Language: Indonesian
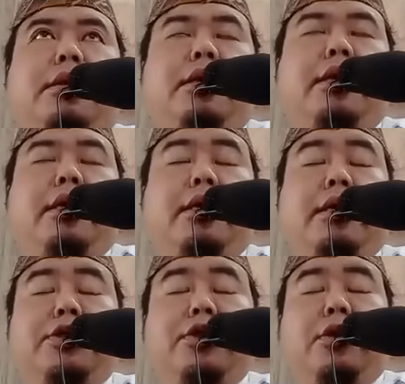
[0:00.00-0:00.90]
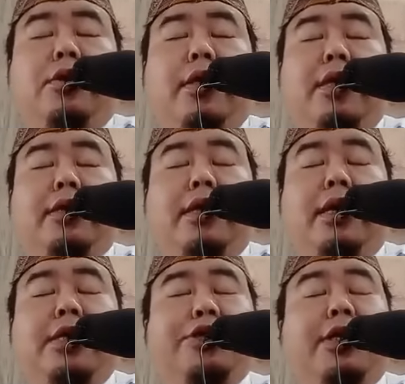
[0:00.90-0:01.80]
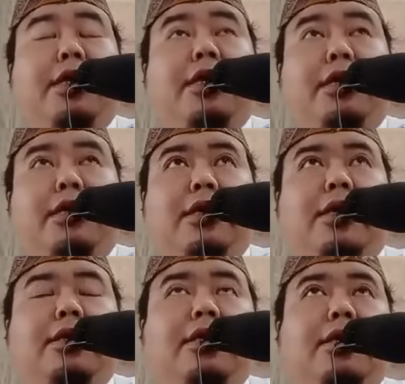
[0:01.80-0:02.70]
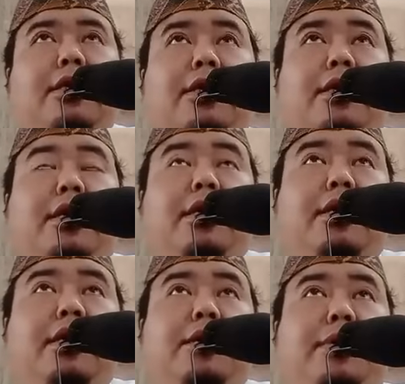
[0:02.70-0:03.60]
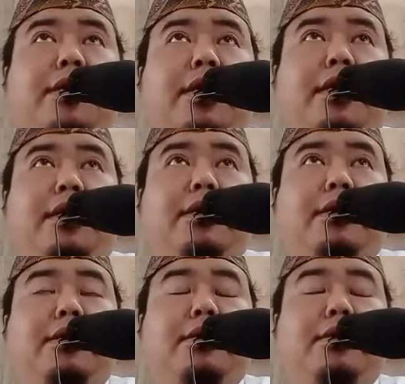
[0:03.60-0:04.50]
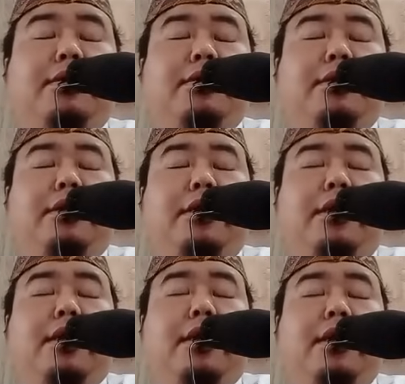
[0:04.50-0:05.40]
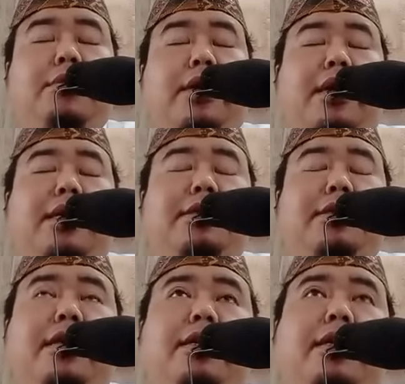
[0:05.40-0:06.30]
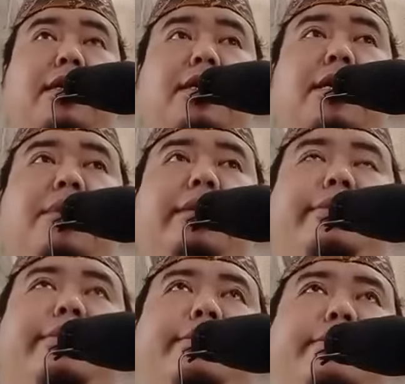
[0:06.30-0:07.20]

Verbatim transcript: dan dia seorang Ash'ari artinya dari kabilah yang berasal dari Yaman